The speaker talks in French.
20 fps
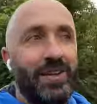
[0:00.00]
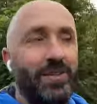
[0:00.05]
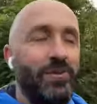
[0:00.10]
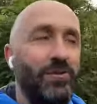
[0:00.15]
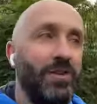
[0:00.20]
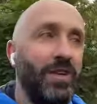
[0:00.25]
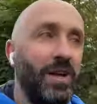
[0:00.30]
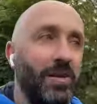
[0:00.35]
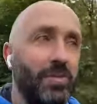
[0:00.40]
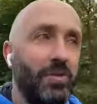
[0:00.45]

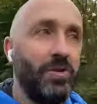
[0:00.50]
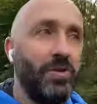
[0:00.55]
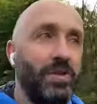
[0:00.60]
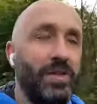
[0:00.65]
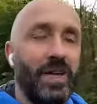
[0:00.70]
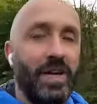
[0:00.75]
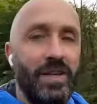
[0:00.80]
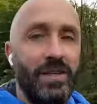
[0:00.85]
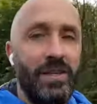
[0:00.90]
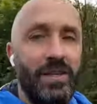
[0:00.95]
une en
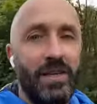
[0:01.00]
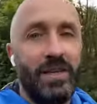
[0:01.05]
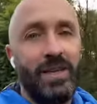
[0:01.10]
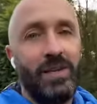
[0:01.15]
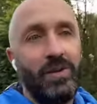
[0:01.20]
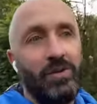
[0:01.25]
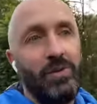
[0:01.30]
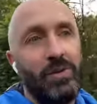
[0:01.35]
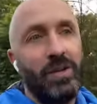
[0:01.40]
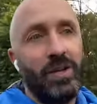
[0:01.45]
Bretagne et
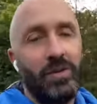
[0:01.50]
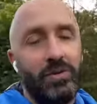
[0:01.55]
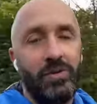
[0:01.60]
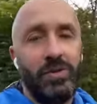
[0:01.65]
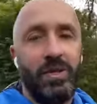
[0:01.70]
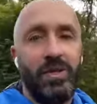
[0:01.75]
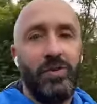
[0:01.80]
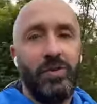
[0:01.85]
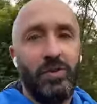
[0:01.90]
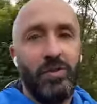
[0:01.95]
une à
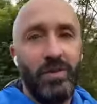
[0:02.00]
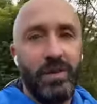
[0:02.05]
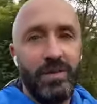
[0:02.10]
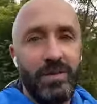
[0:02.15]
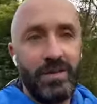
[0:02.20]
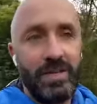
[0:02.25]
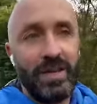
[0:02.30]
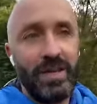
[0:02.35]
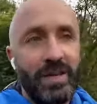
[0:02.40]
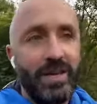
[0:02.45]
côté de
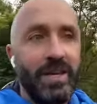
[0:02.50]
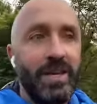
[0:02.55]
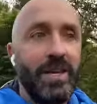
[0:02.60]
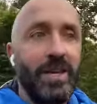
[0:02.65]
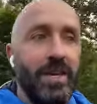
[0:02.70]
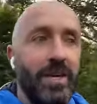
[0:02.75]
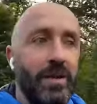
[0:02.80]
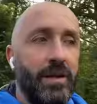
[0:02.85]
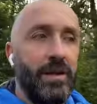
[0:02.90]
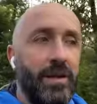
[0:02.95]
Béziers.
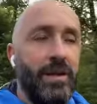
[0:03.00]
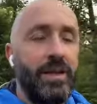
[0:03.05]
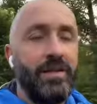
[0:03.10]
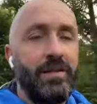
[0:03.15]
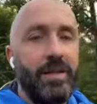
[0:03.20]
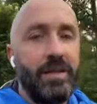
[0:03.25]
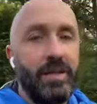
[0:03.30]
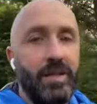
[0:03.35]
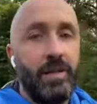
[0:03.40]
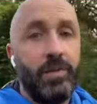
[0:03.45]

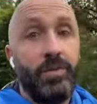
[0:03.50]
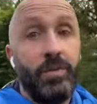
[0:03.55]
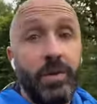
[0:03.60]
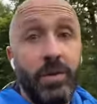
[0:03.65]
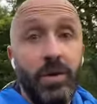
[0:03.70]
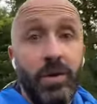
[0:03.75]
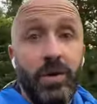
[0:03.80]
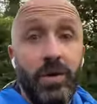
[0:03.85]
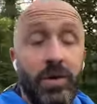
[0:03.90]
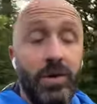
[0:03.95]
Les équipes
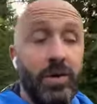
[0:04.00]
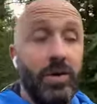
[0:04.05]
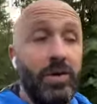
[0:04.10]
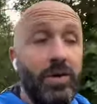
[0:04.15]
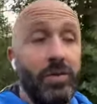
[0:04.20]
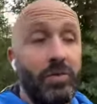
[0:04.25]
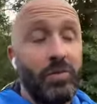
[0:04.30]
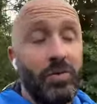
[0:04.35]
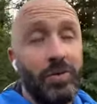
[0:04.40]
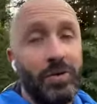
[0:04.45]

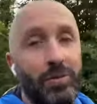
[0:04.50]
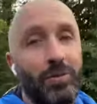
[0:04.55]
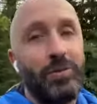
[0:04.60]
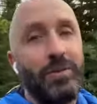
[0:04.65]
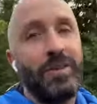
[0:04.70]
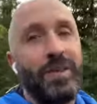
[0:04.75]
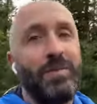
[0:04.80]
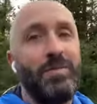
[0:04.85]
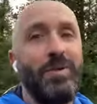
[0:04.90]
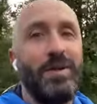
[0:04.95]
euh, pour tout
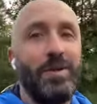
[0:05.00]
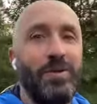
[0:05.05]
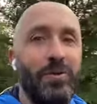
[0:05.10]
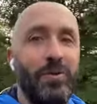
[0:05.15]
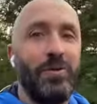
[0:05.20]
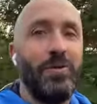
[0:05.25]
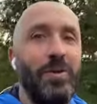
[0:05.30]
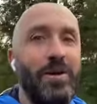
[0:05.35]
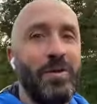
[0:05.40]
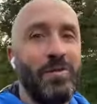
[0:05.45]
ce qui est
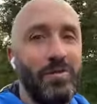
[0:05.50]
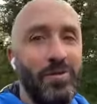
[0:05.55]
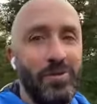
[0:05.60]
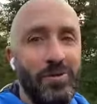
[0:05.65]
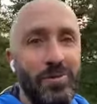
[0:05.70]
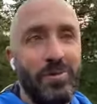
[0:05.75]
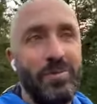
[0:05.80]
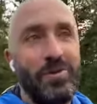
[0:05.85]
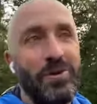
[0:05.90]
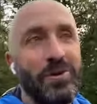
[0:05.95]
béton,
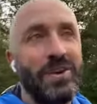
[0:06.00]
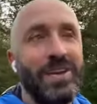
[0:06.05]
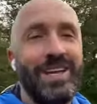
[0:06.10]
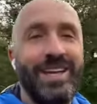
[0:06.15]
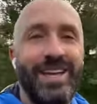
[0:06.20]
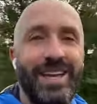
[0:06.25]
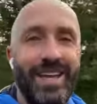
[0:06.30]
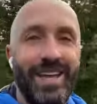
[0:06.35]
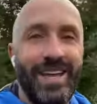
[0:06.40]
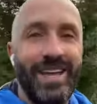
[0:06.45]
monobloc,
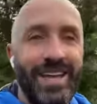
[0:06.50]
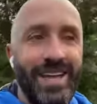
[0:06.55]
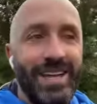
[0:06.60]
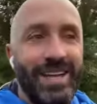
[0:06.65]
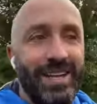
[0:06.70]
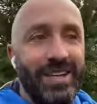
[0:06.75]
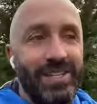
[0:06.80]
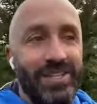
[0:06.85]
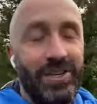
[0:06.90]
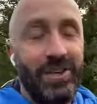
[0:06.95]

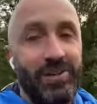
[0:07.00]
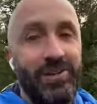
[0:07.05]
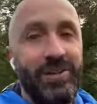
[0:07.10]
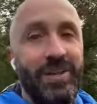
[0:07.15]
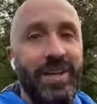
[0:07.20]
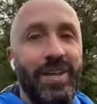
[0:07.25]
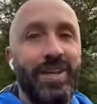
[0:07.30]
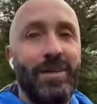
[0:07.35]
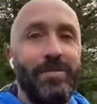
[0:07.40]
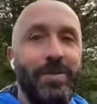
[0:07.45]
j'ai une
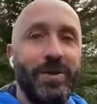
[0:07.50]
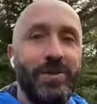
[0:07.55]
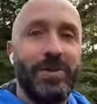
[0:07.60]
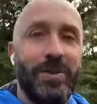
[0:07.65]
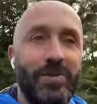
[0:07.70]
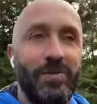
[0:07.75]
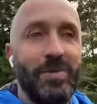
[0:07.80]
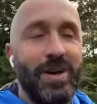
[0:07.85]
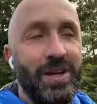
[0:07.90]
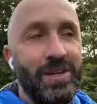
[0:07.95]
équipe
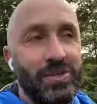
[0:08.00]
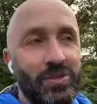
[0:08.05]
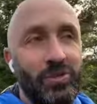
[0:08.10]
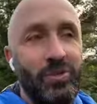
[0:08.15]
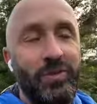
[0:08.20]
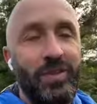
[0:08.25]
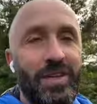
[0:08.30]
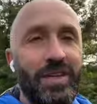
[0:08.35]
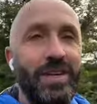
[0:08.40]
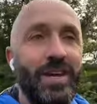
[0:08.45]
actuellement à
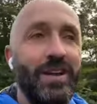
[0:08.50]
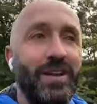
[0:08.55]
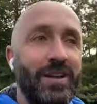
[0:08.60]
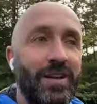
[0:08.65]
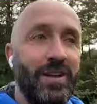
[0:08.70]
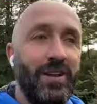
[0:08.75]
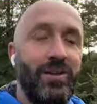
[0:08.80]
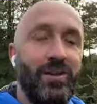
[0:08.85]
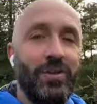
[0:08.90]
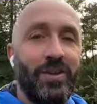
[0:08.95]
Juvignac,
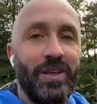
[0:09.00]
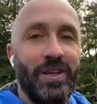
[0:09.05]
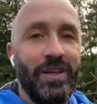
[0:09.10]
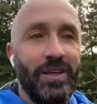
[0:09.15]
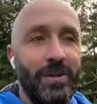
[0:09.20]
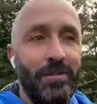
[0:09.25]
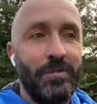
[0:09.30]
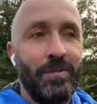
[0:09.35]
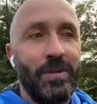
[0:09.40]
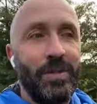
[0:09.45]
l'autre
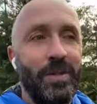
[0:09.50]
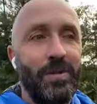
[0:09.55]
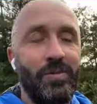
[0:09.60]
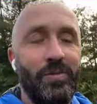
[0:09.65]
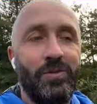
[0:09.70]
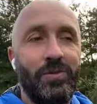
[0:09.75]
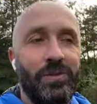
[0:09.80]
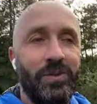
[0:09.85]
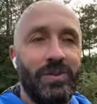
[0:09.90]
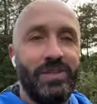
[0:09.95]
équipe qui
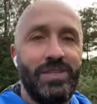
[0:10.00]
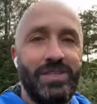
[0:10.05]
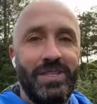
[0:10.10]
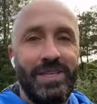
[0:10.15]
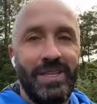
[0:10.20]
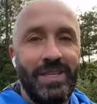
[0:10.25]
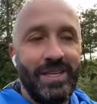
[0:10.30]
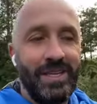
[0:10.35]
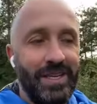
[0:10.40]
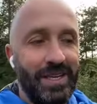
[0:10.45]
monte
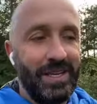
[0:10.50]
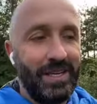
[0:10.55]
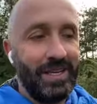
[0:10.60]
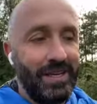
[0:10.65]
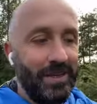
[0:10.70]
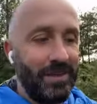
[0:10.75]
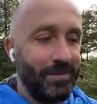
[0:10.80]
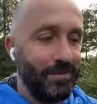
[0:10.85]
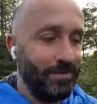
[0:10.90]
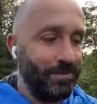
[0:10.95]

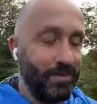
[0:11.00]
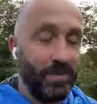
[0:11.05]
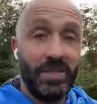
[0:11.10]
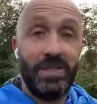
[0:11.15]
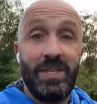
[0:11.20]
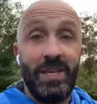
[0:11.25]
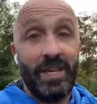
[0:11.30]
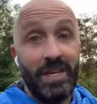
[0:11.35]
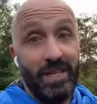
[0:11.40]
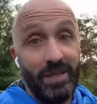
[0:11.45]
chez,
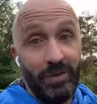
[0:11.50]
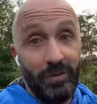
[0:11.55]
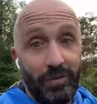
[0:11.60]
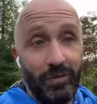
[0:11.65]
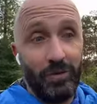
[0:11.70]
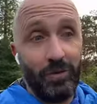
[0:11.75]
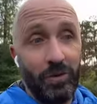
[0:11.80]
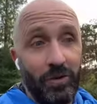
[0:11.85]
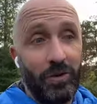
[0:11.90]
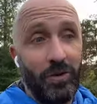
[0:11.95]
chez
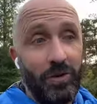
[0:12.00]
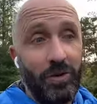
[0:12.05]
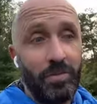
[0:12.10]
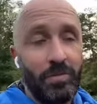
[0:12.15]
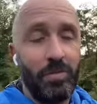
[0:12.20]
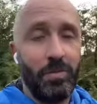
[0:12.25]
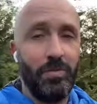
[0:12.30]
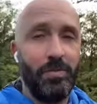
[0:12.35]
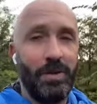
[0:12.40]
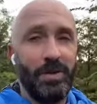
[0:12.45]
Ivo,
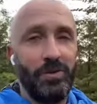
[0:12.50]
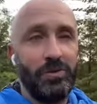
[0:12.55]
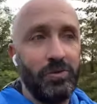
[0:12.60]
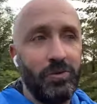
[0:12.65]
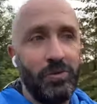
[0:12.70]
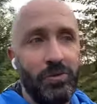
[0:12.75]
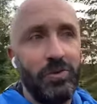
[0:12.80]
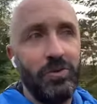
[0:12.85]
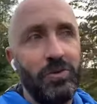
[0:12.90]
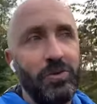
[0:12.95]

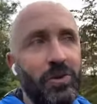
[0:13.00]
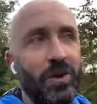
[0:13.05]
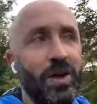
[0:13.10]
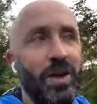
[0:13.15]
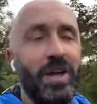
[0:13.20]
Pompadour.